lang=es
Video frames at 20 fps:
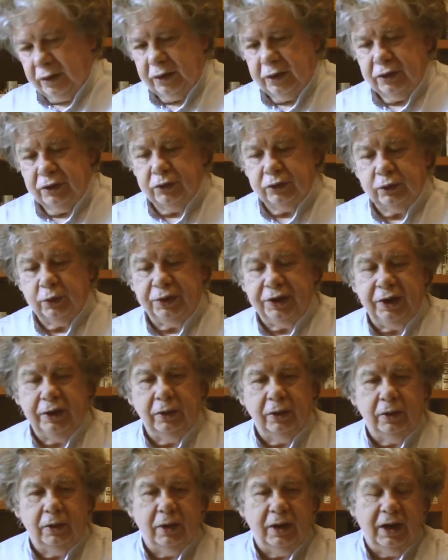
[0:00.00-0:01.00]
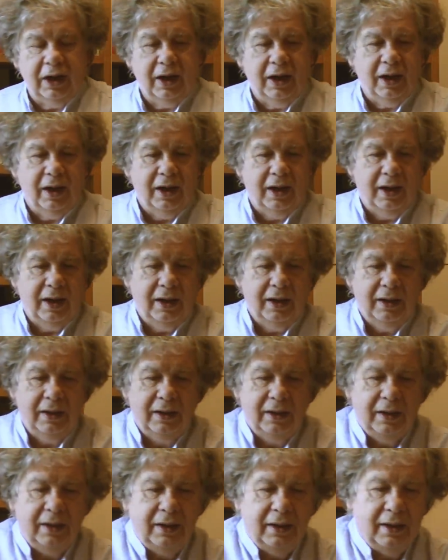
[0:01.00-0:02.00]
yo sugiero a
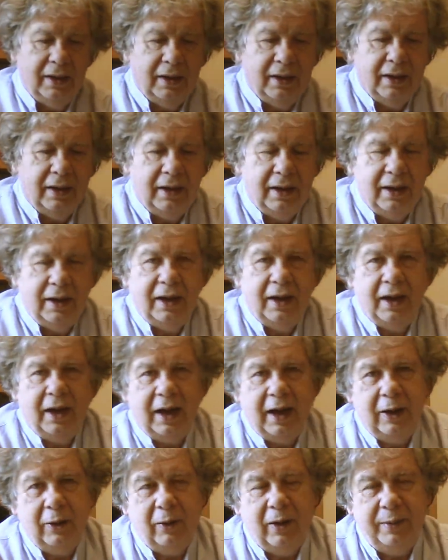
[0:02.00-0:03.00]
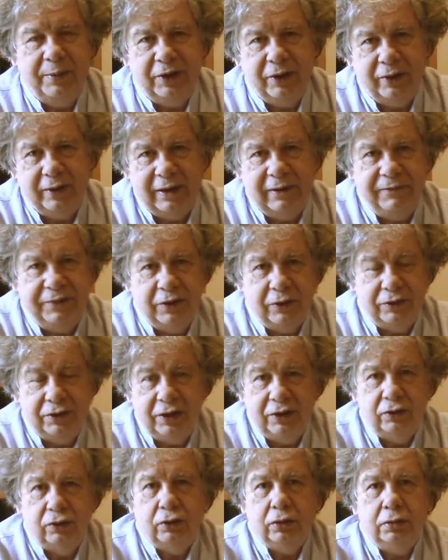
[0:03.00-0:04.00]
a los amigos del vino
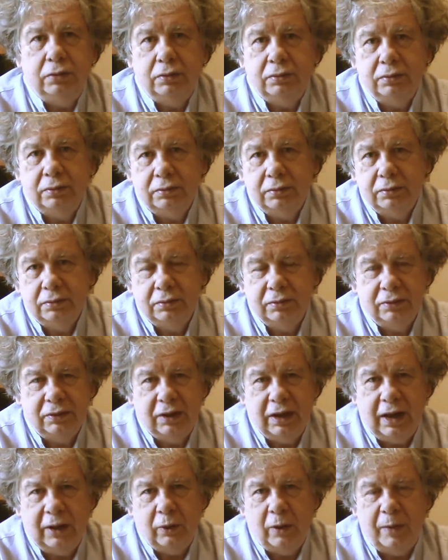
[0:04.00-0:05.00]
tinto, a los